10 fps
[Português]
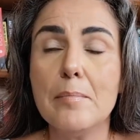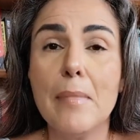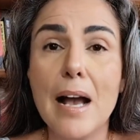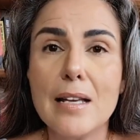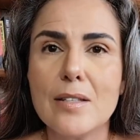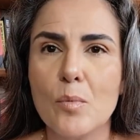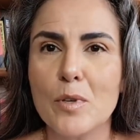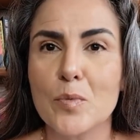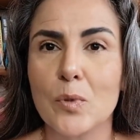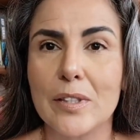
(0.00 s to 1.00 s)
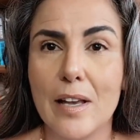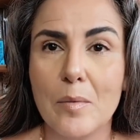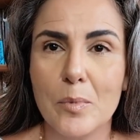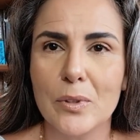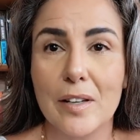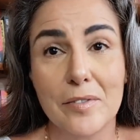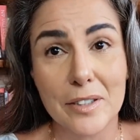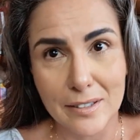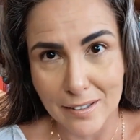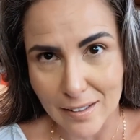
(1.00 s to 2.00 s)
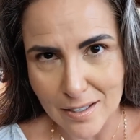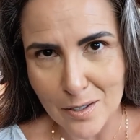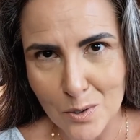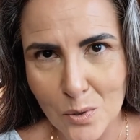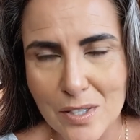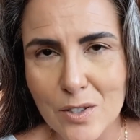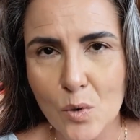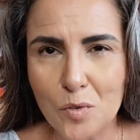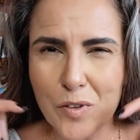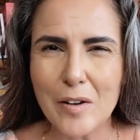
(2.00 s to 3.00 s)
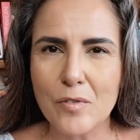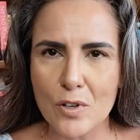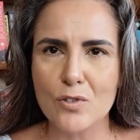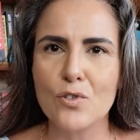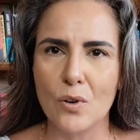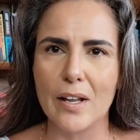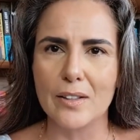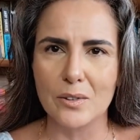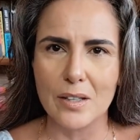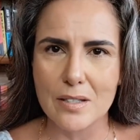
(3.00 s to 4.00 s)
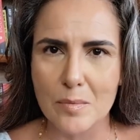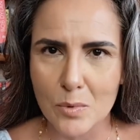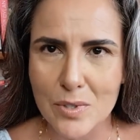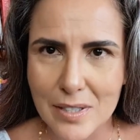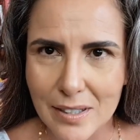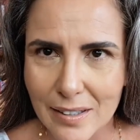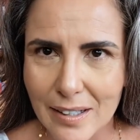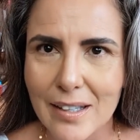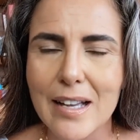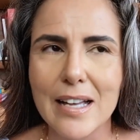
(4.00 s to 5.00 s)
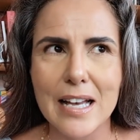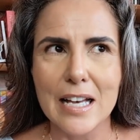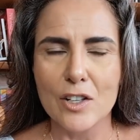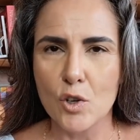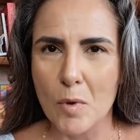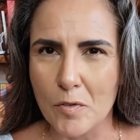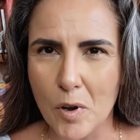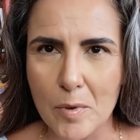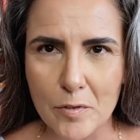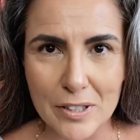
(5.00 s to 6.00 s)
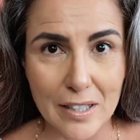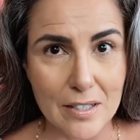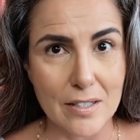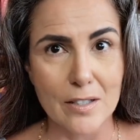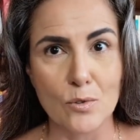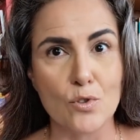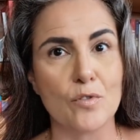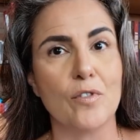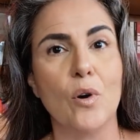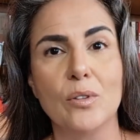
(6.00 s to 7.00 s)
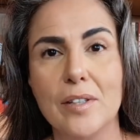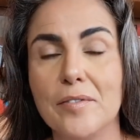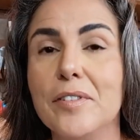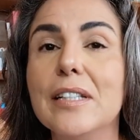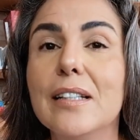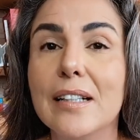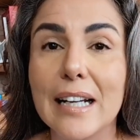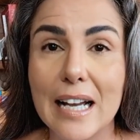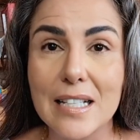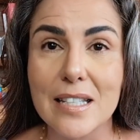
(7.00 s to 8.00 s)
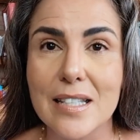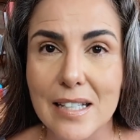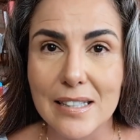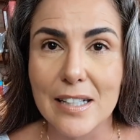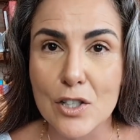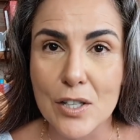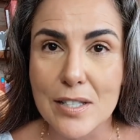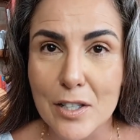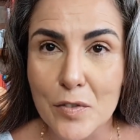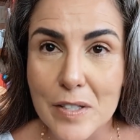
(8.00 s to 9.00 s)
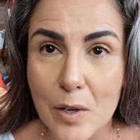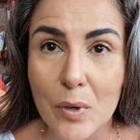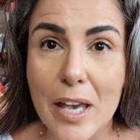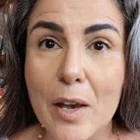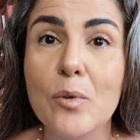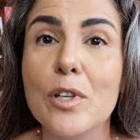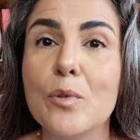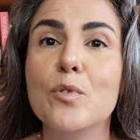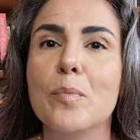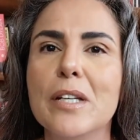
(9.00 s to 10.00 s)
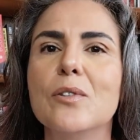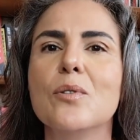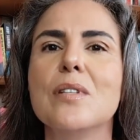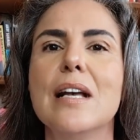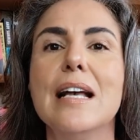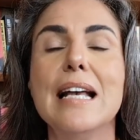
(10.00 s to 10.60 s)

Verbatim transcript: Mas ao mesmo tempo, né, a vida tem dessas coisas, ouvir a voz de John Lennon nessa música, né, que de alguma forma ele foi trazido de volta à vida graças à inteligência artificial que reuniu os Beatles,